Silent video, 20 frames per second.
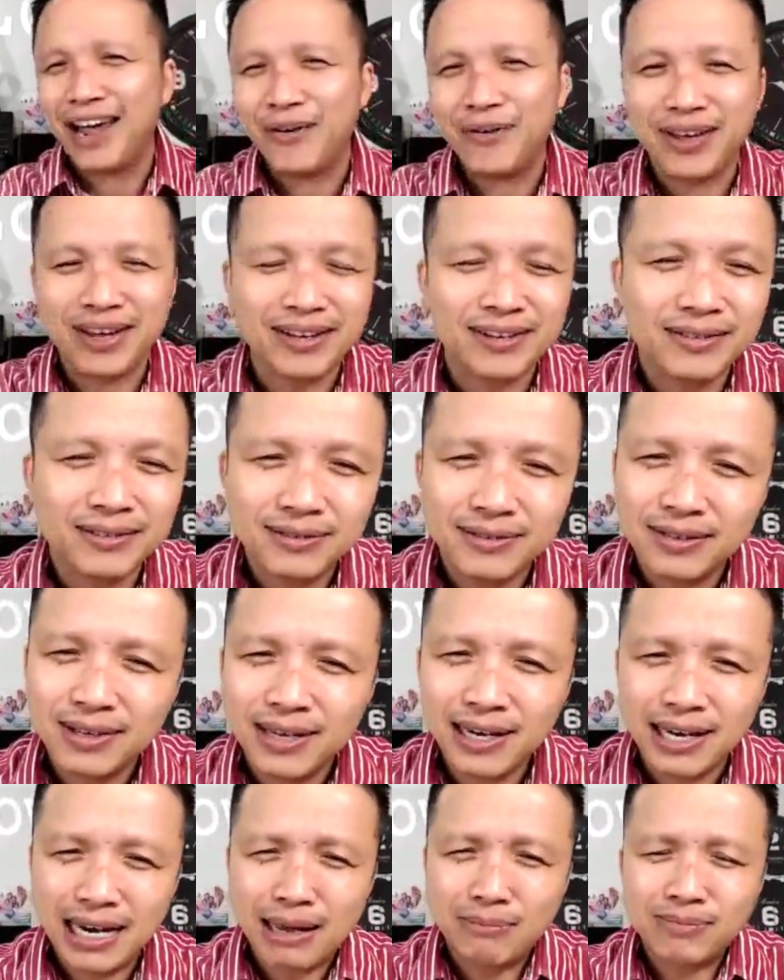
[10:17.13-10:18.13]
đó cái kiểu gì
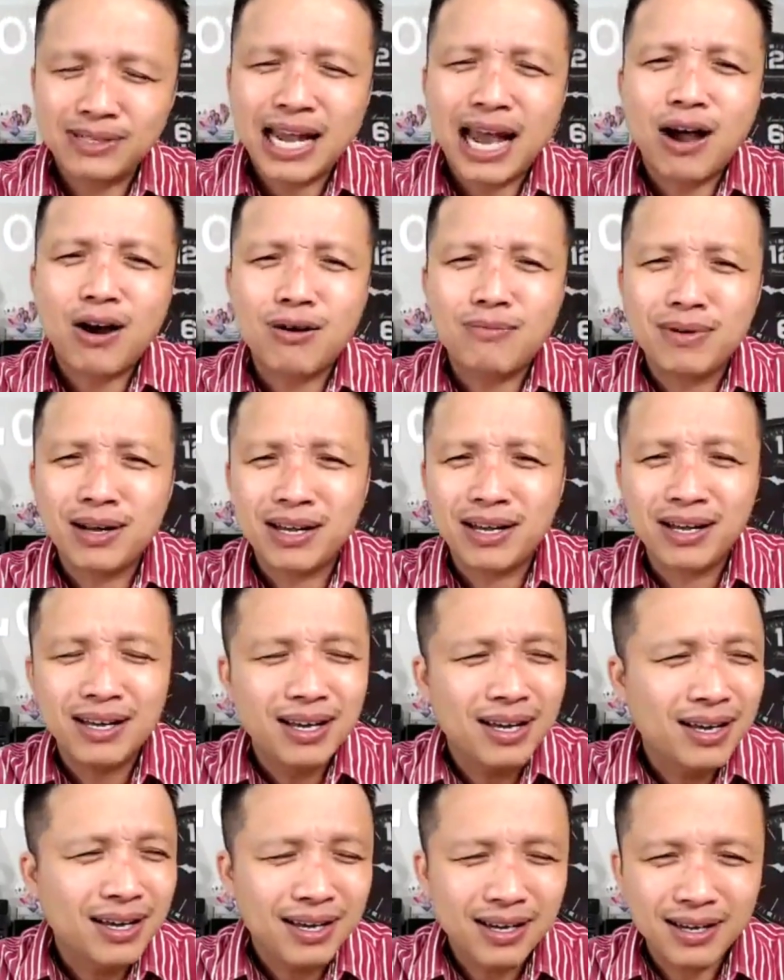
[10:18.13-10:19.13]
làm sao
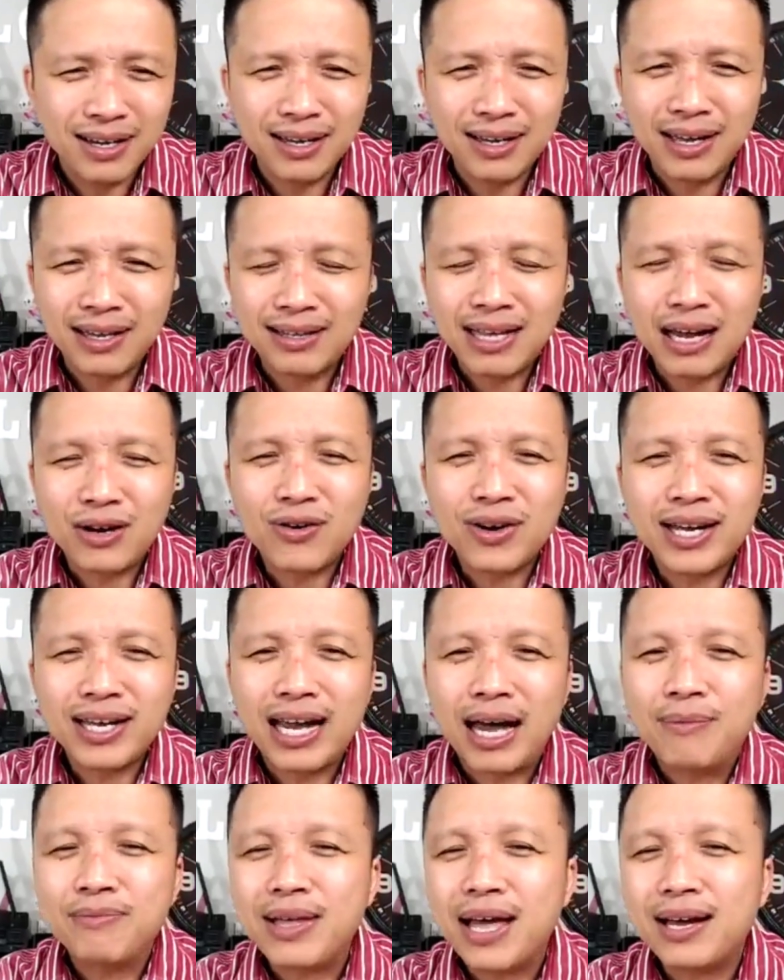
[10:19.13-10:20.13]
mà ờ, anh
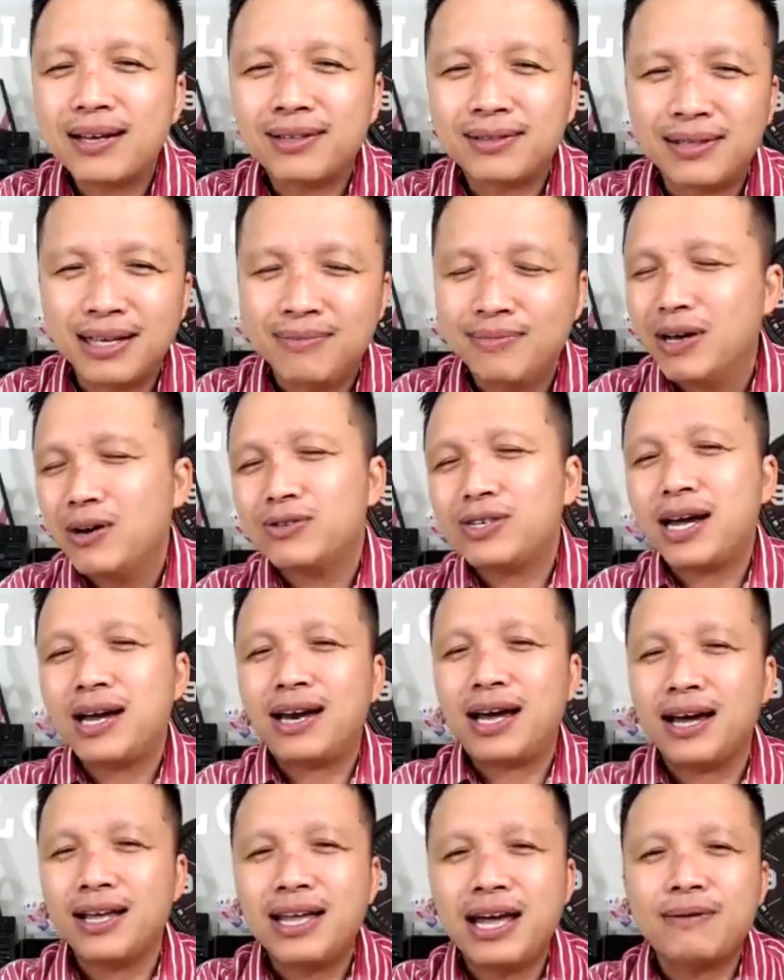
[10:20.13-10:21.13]
ta có cái cảm giác tìm
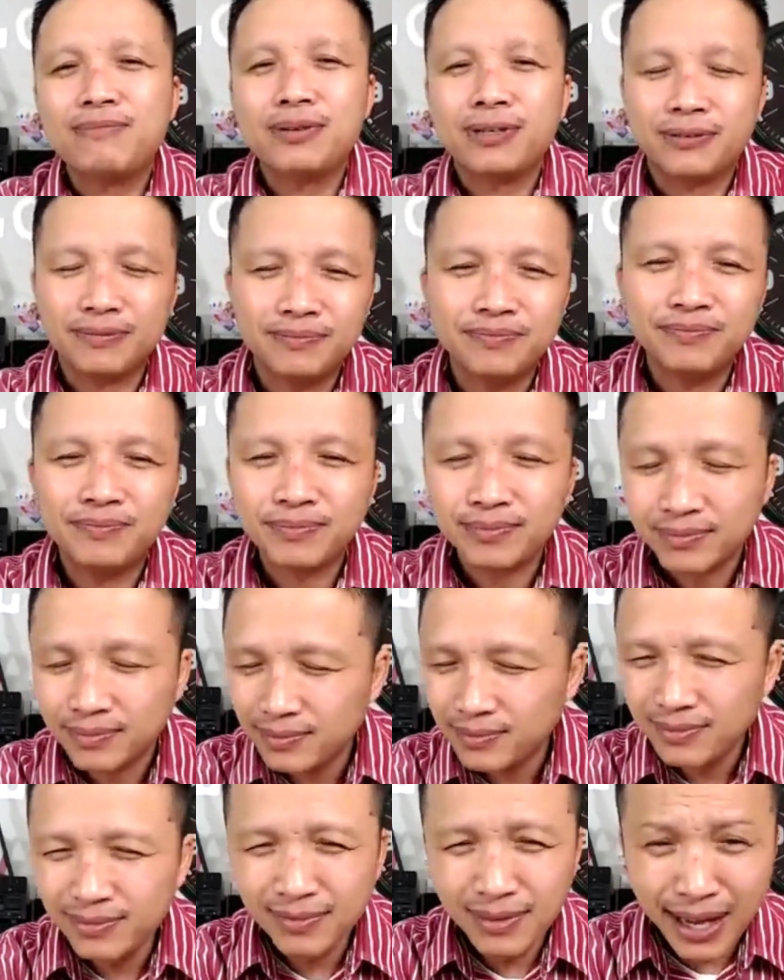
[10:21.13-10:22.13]
hiểu xây lại với em được
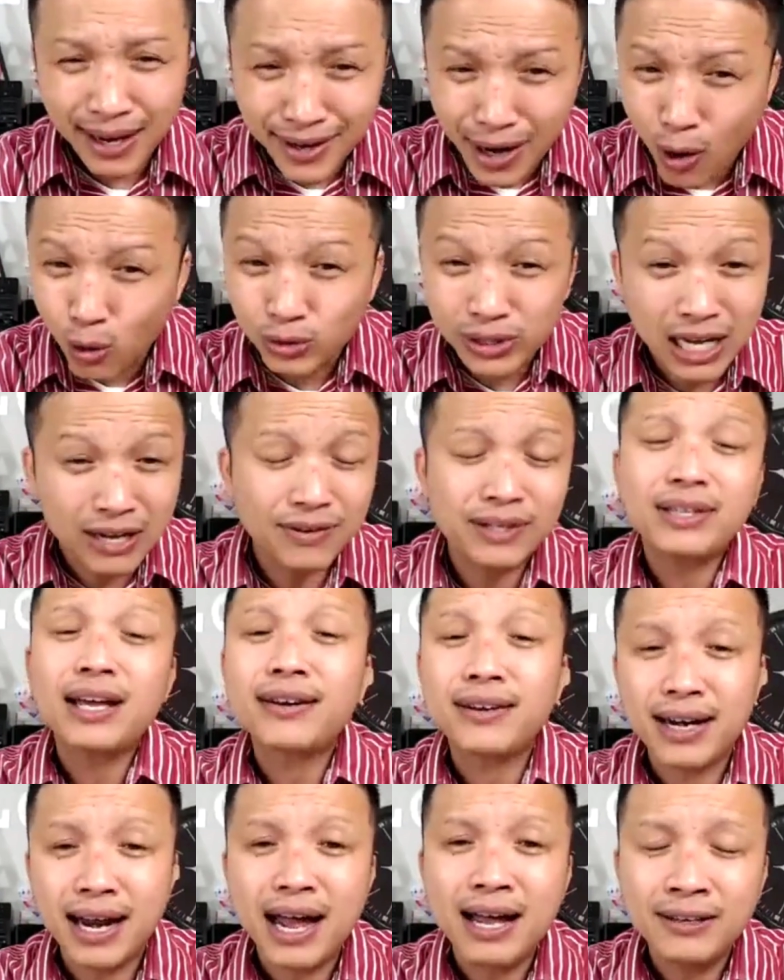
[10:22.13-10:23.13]
đầu
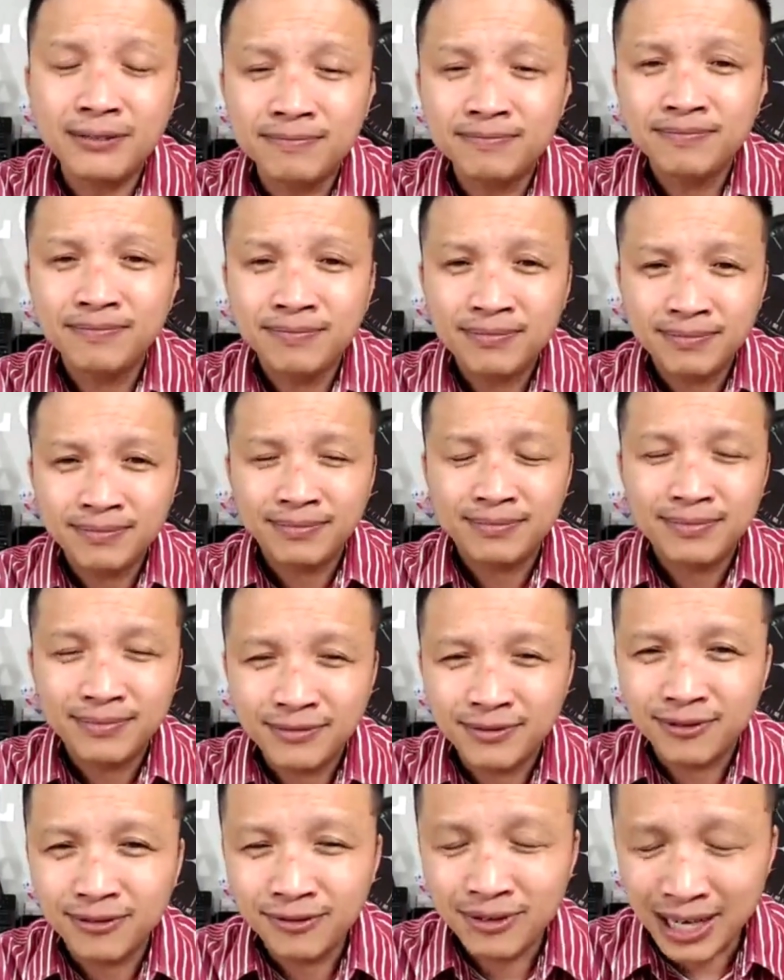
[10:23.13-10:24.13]
tiên phải tách ra
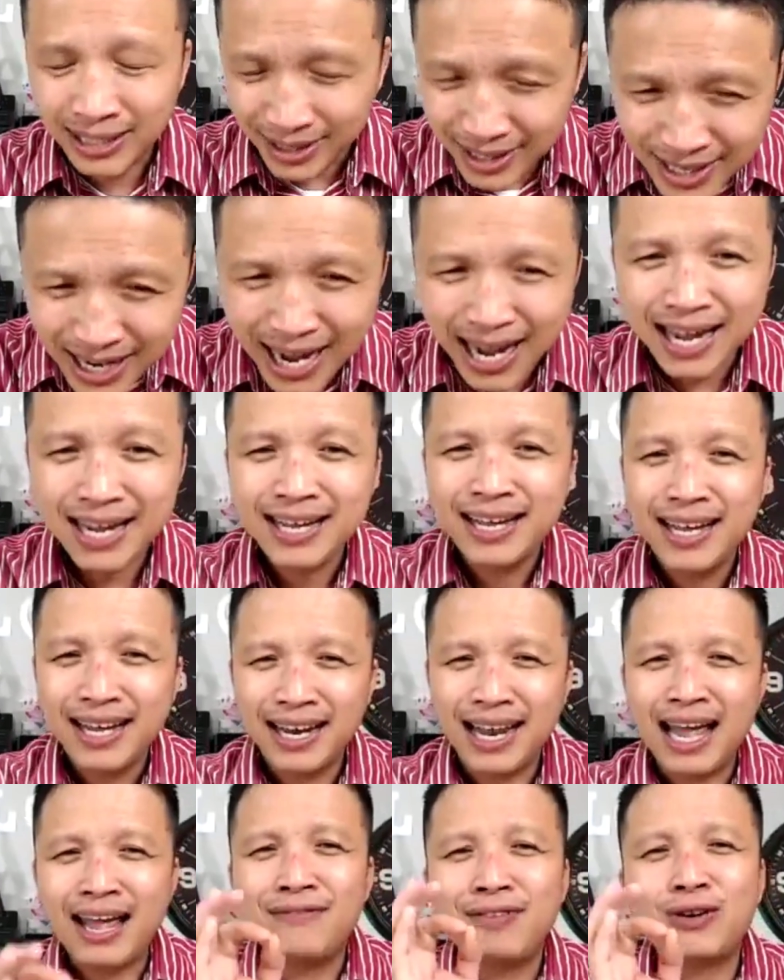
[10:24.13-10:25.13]
và thứ
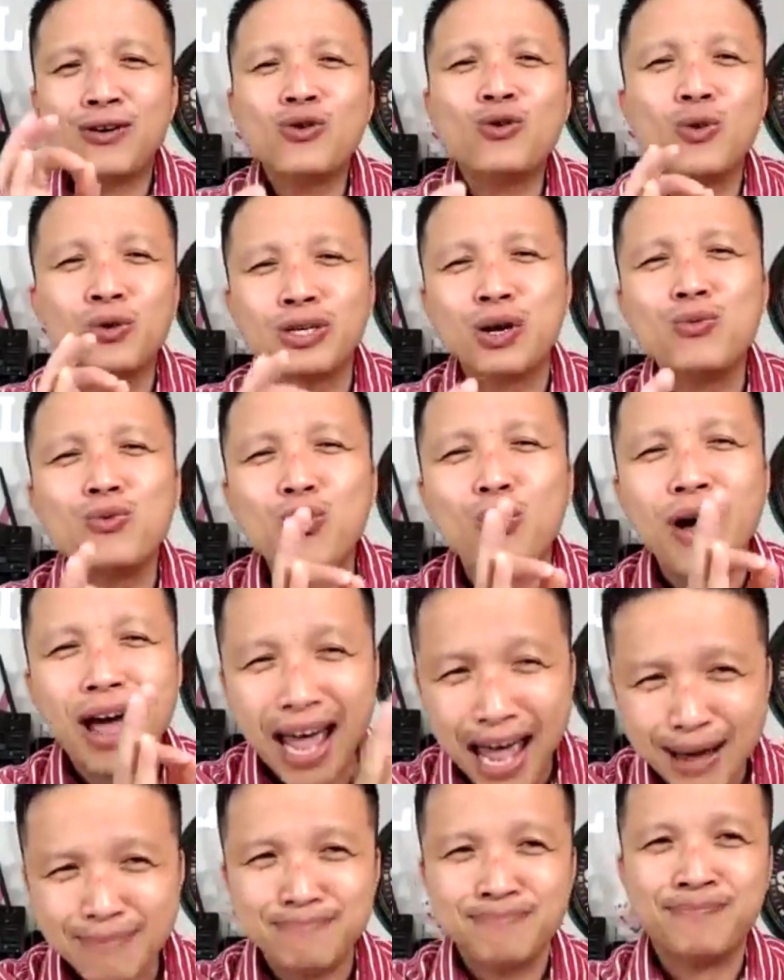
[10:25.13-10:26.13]
hai là em phải có cuộc
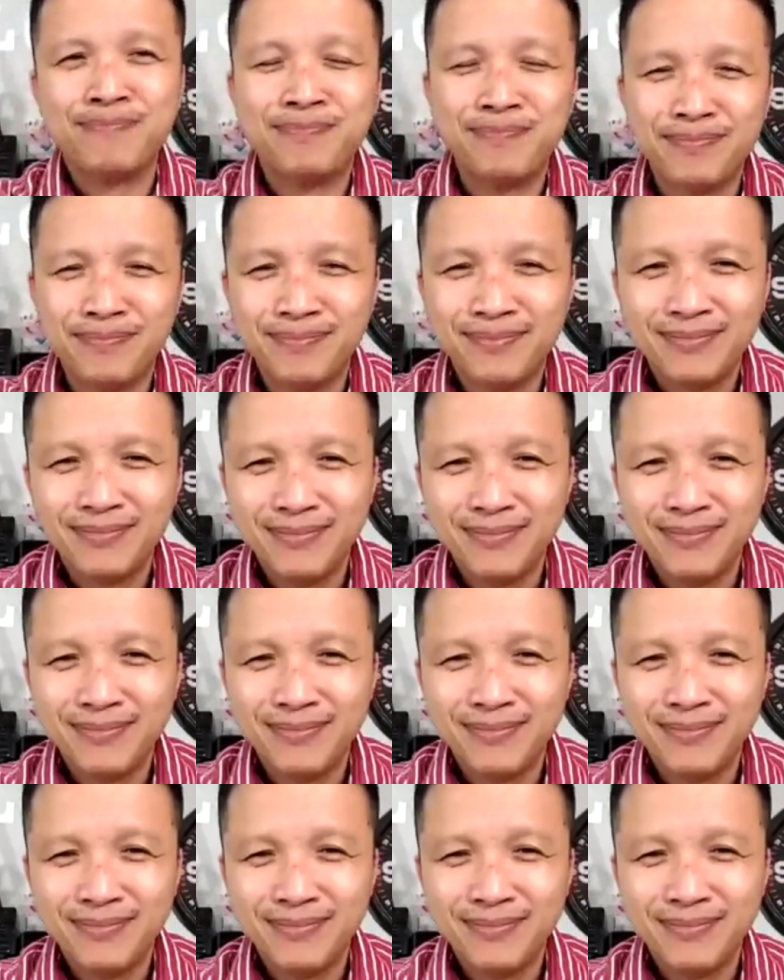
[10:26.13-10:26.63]
sống của em